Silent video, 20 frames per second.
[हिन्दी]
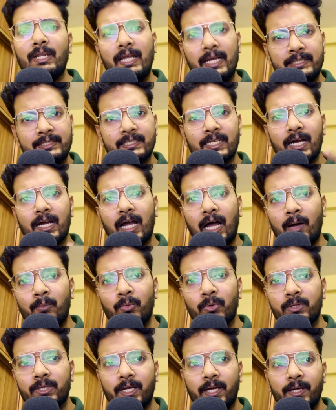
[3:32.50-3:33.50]
इसका काम
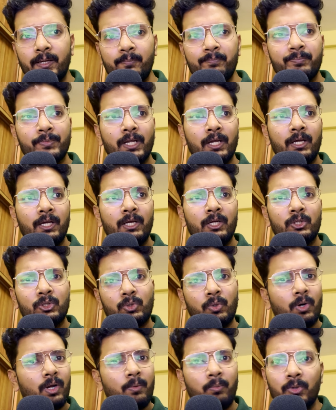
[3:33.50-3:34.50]
होता है
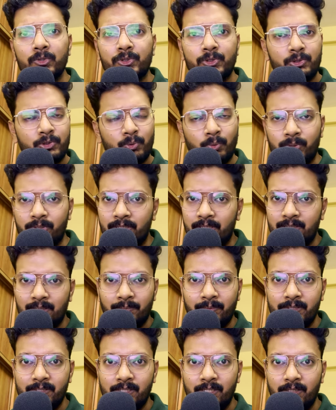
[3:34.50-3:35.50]
थोड़ा बहुत सोचना
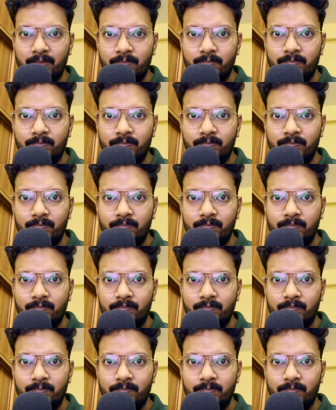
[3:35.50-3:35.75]
समझना